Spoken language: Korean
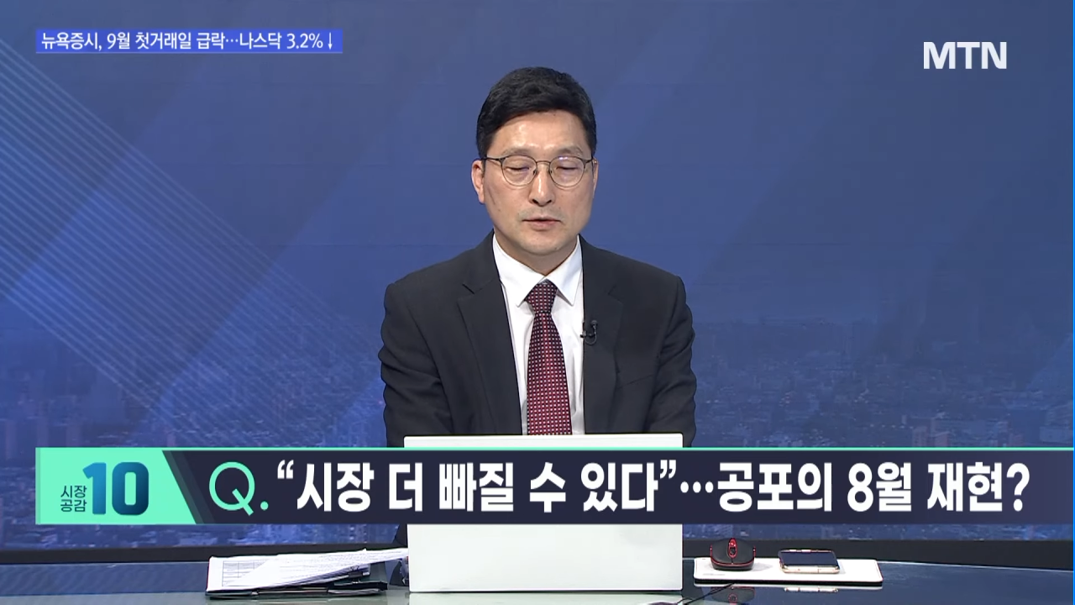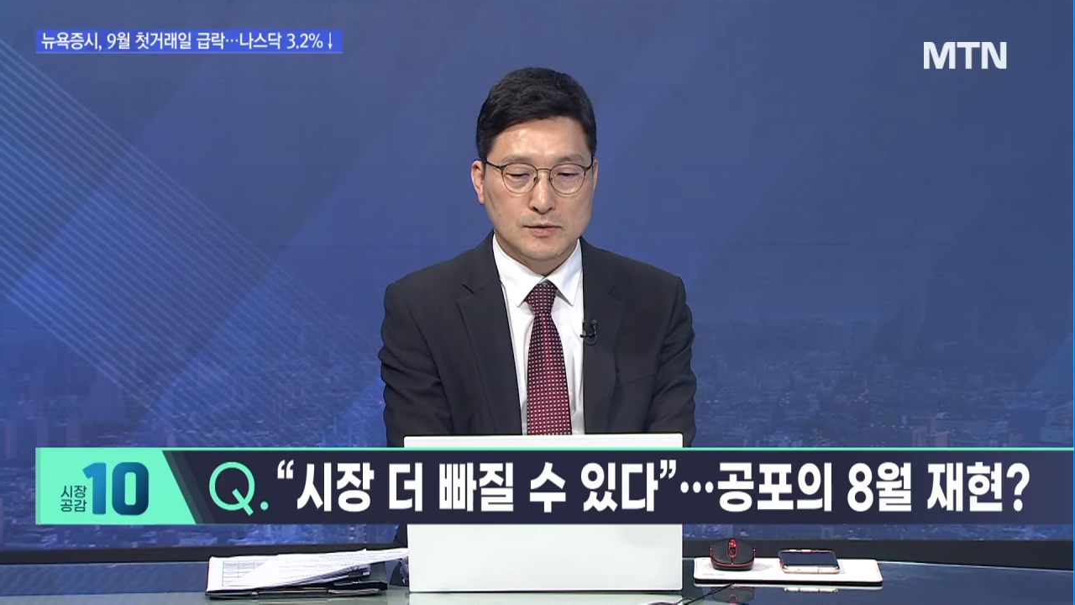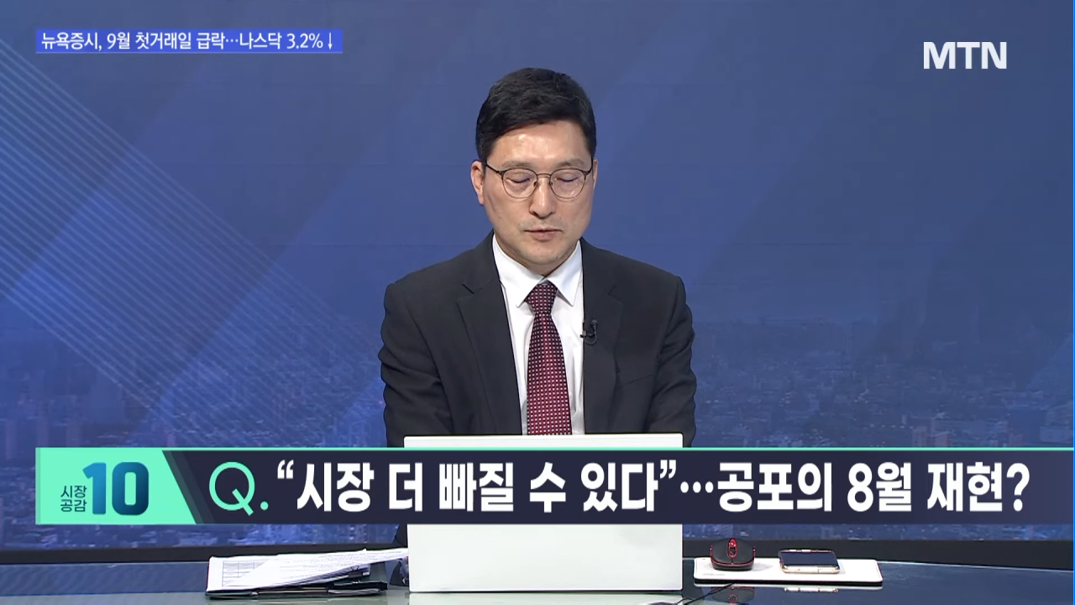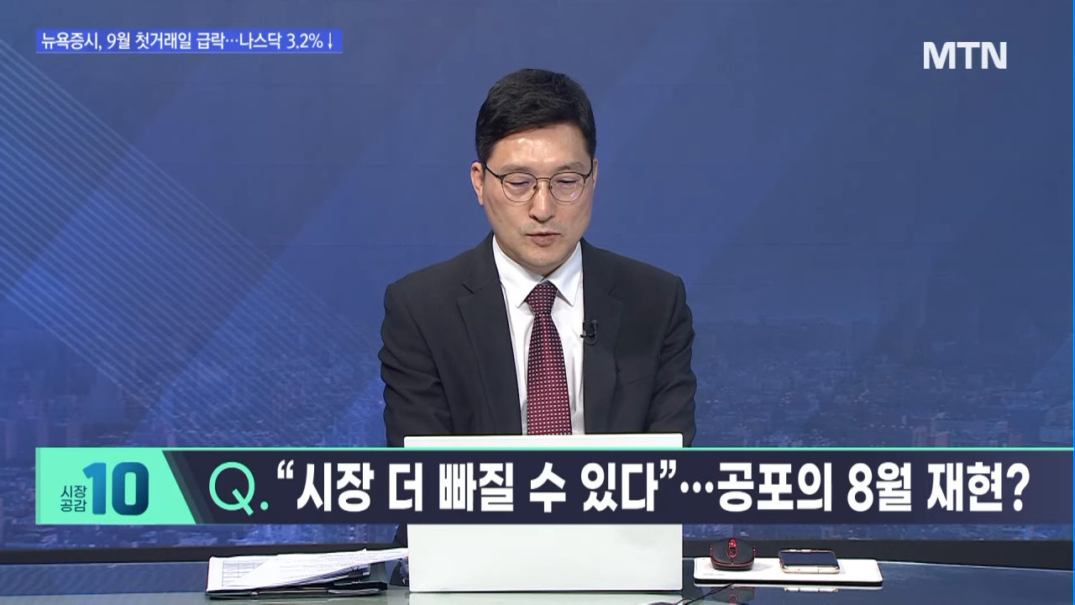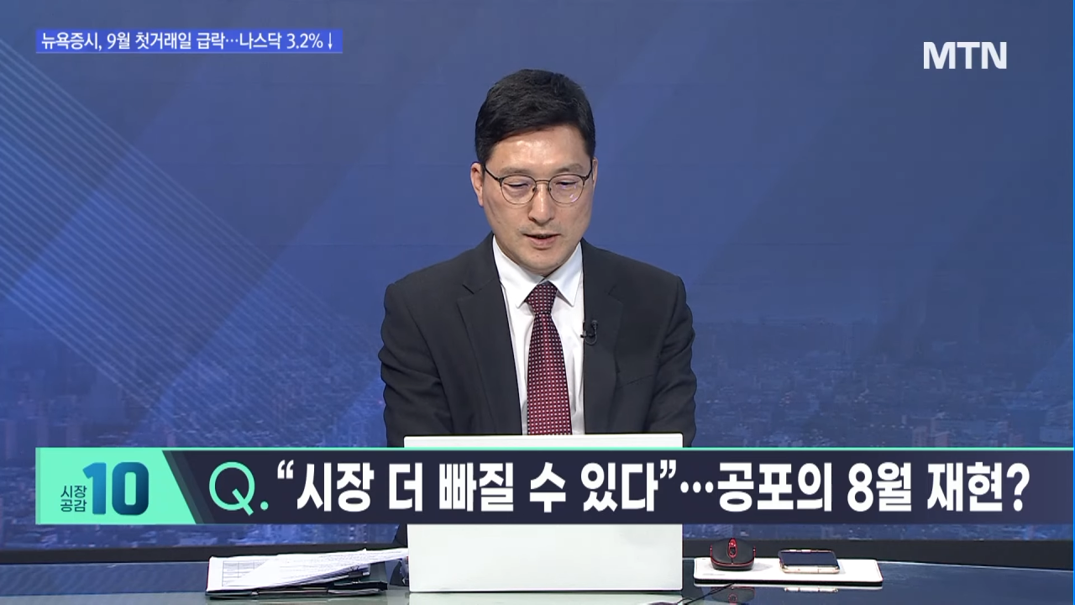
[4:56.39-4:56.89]

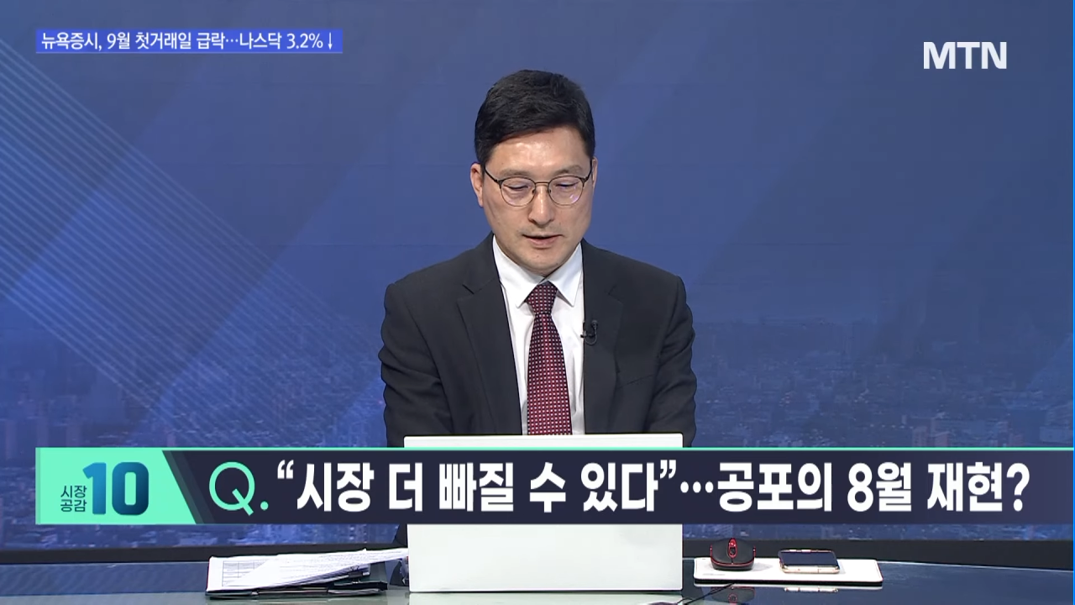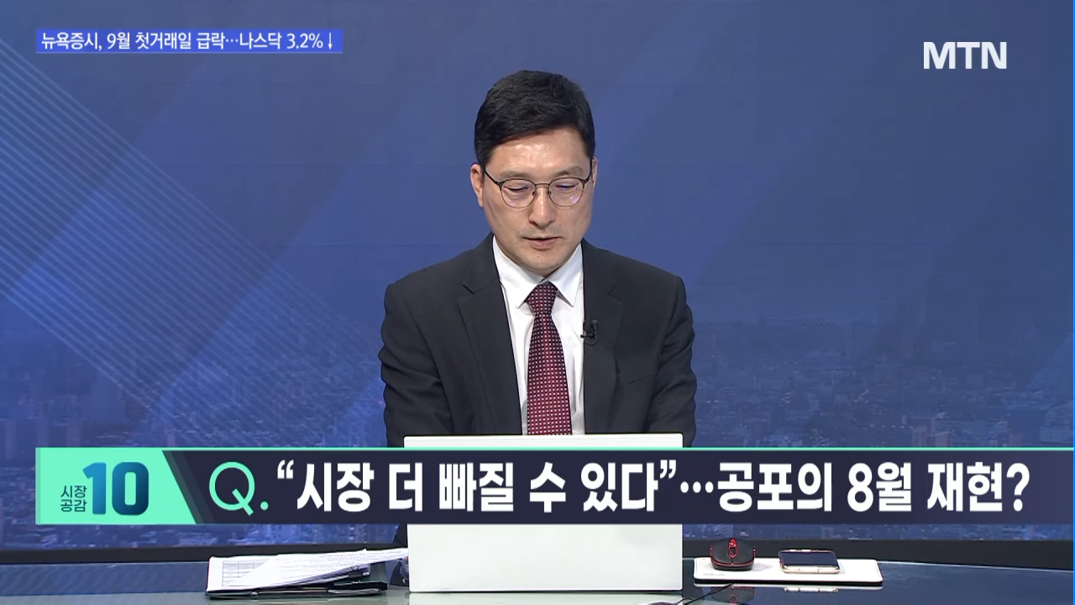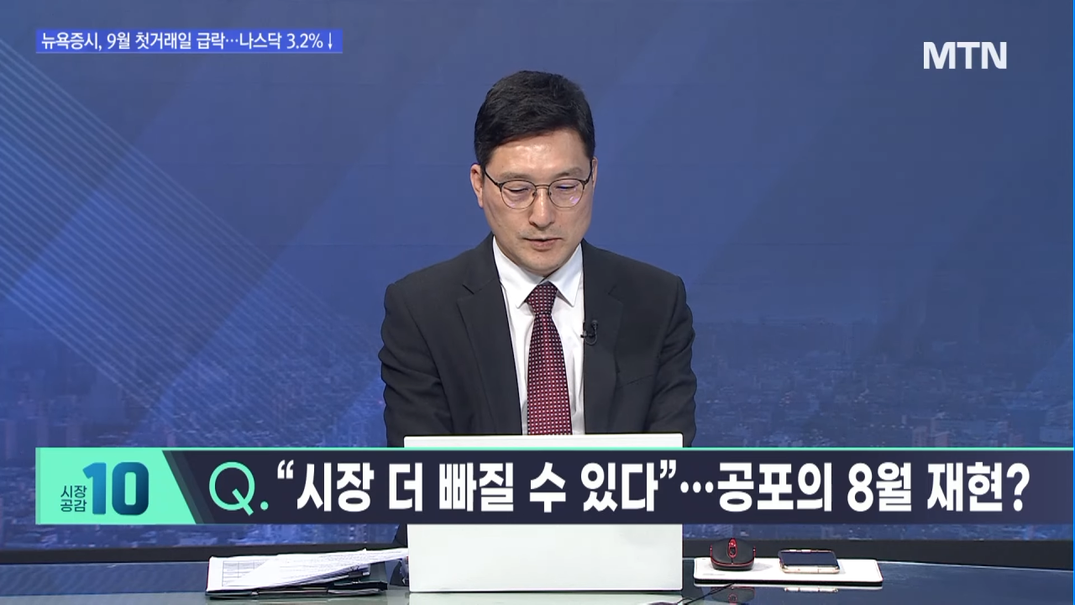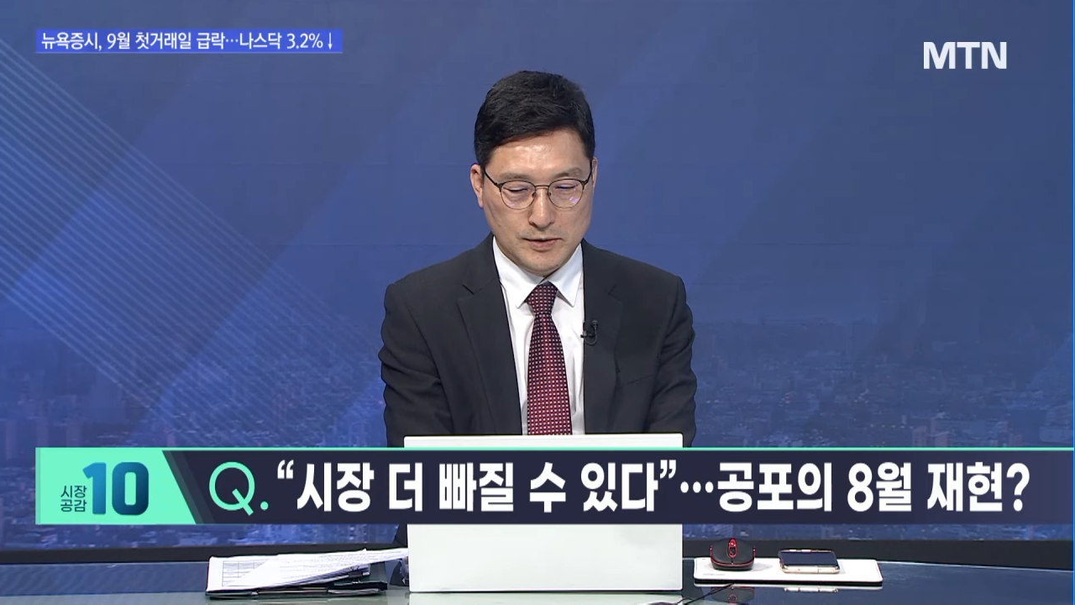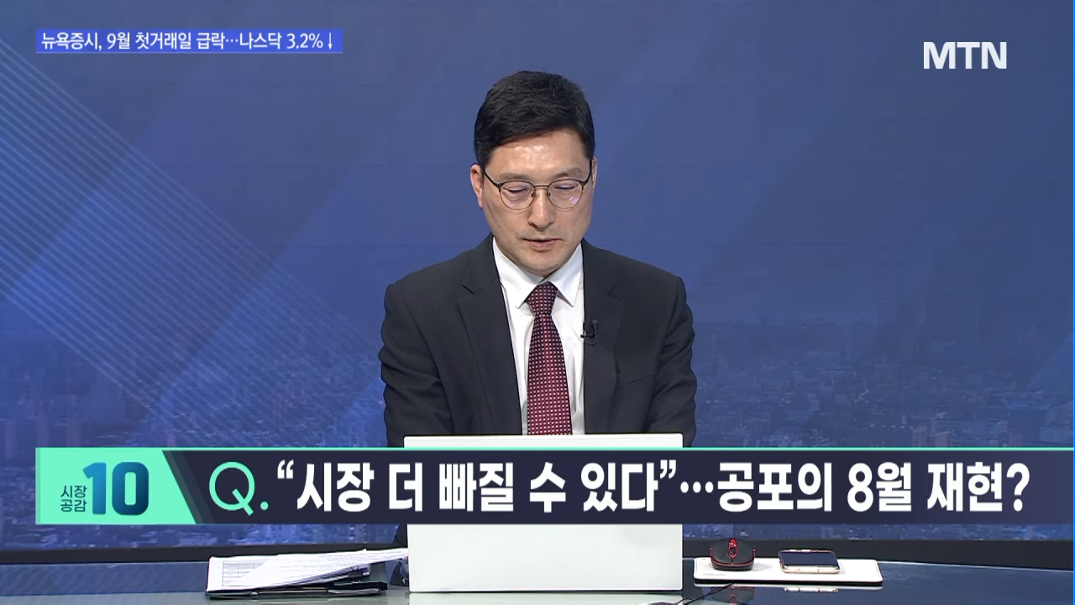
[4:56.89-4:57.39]
좀 좋아지고